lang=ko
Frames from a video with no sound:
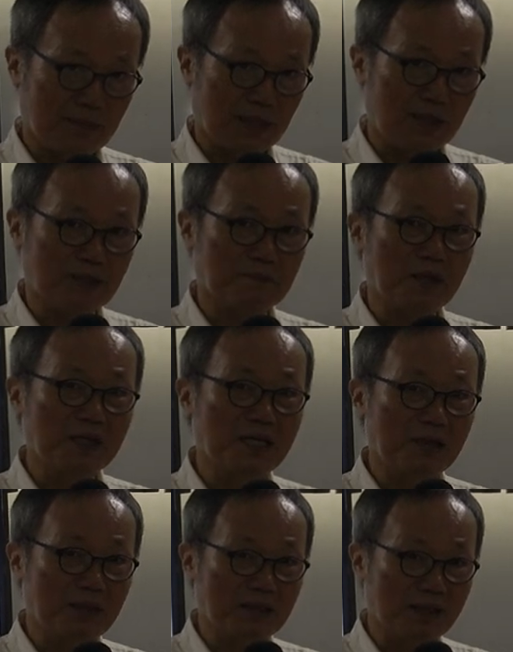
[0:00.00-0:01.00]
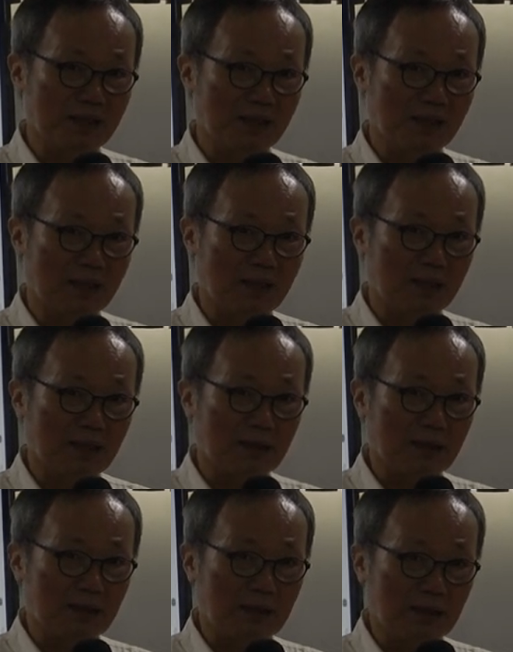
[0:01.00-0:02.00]
그래서 벤야민이
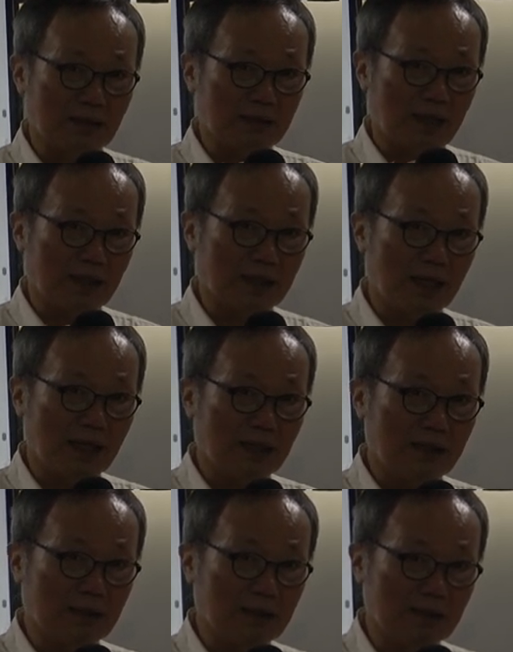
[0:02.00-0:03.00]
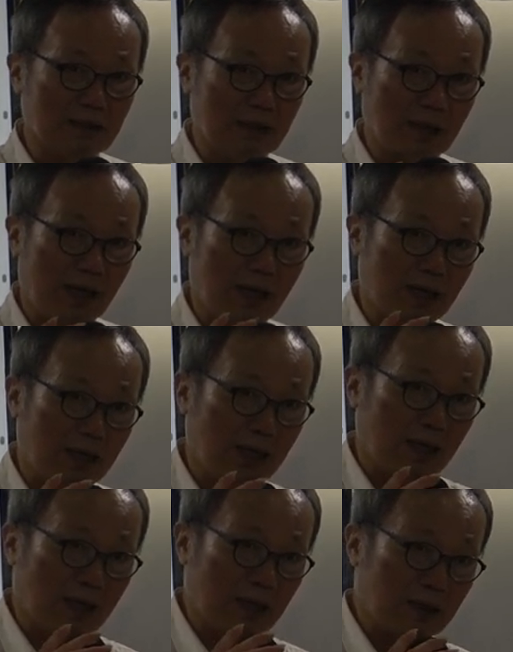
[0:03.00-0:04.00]
이 장애인들의
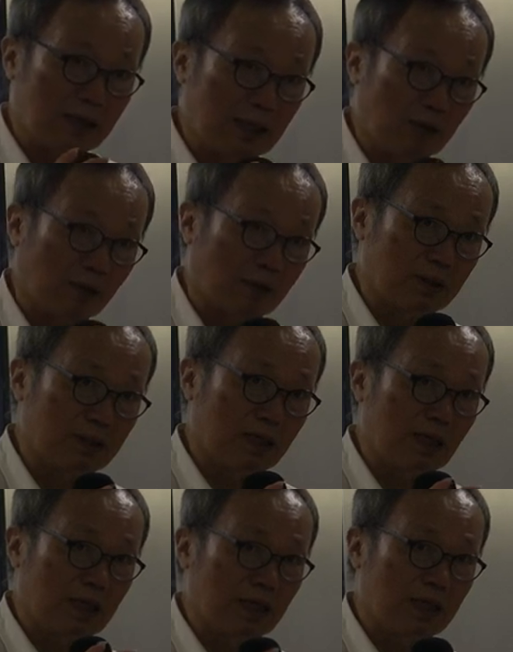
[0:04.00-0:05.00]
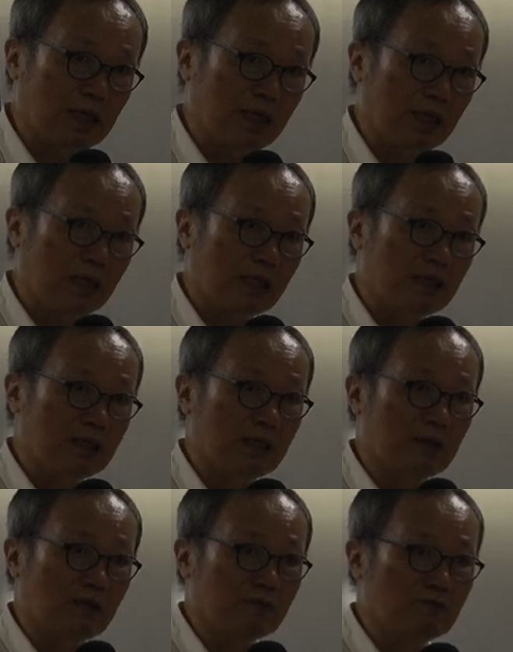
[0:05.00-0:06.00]
그 기록, 그들의 일기,
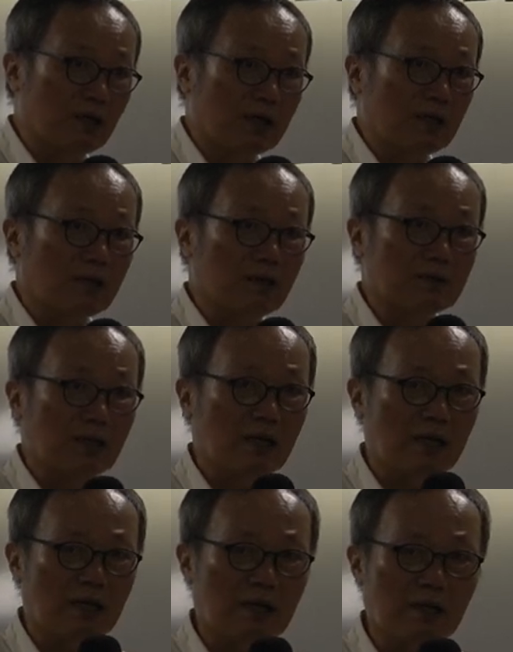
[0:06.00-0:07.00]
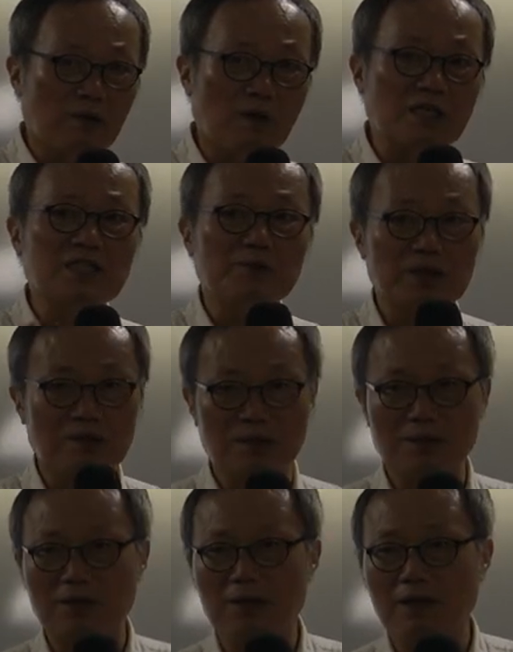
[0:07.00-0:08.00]
그들을 연구한 것에 관심이
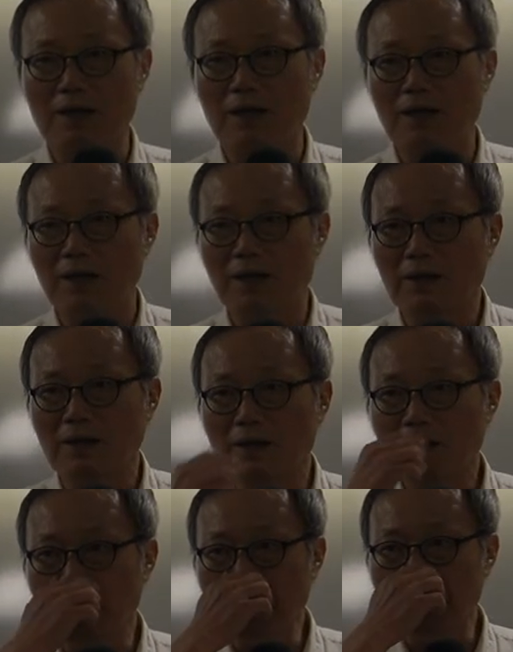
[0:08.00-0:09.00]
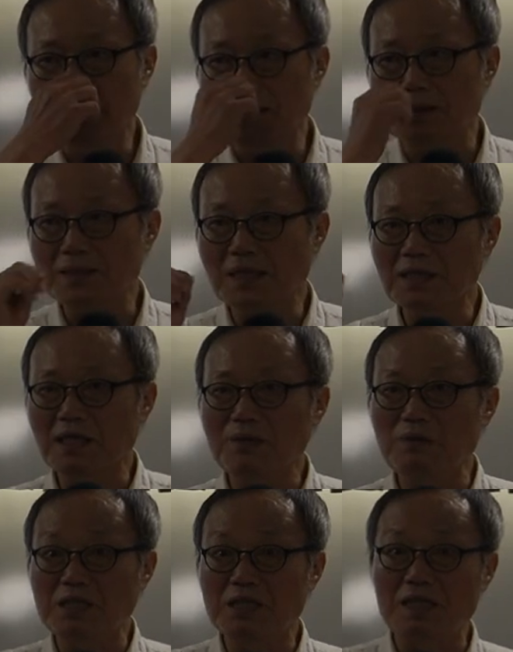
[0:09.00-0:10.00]
있었어요. 왜냐하면 세상이
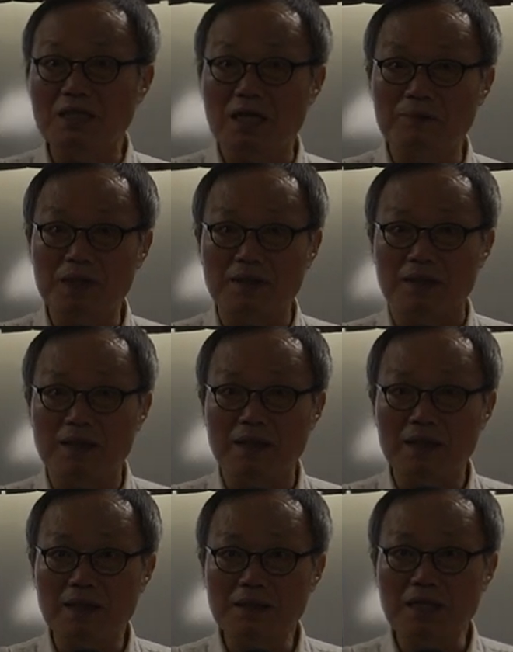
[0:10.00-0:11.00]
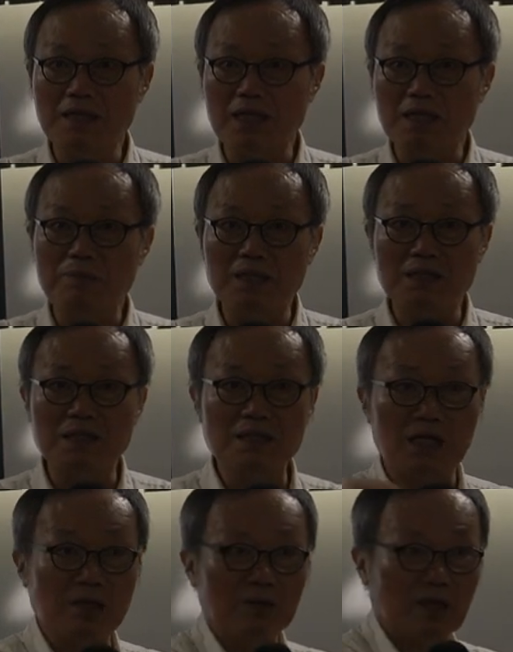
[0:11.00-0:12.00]
미쳐 있다면 세상이 미친
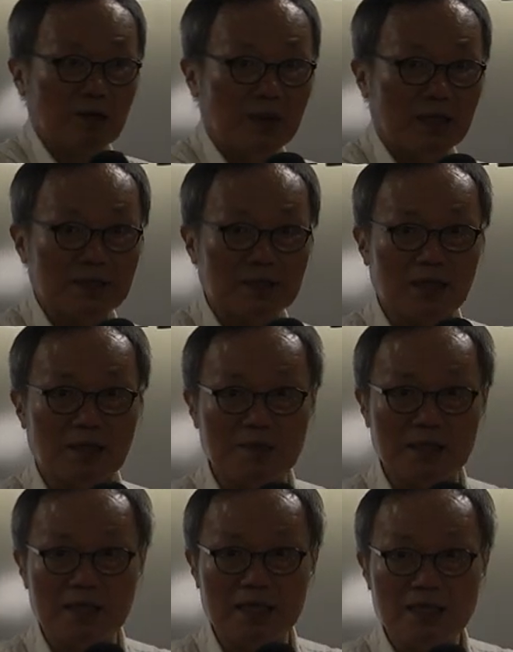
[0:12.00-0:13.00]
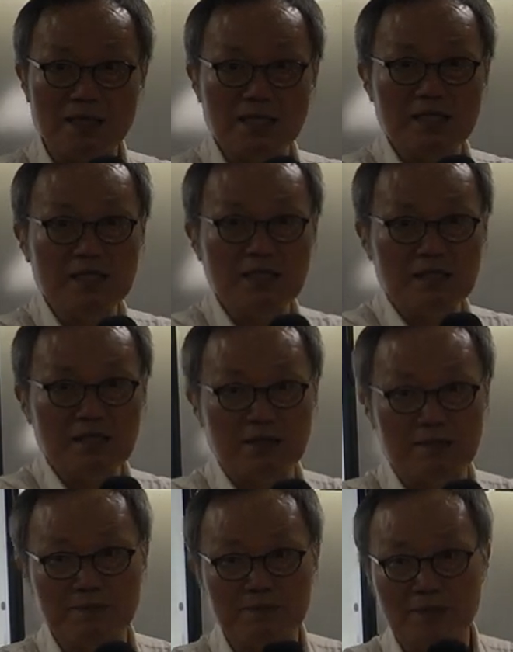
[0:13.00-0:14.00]
사람이라고 말하는 사람이 진실을
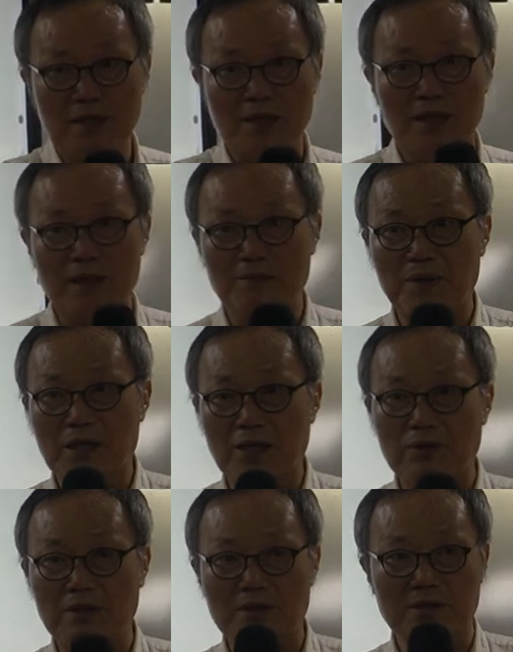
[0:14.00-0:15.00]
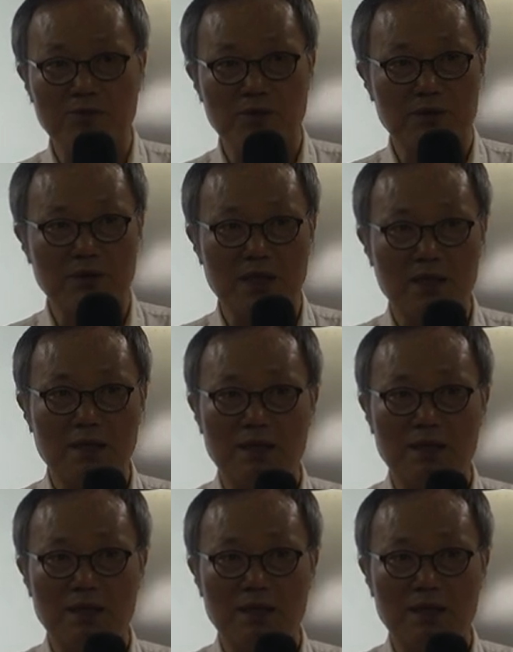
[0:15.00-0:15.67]
지금 말하고 있을지 모른다.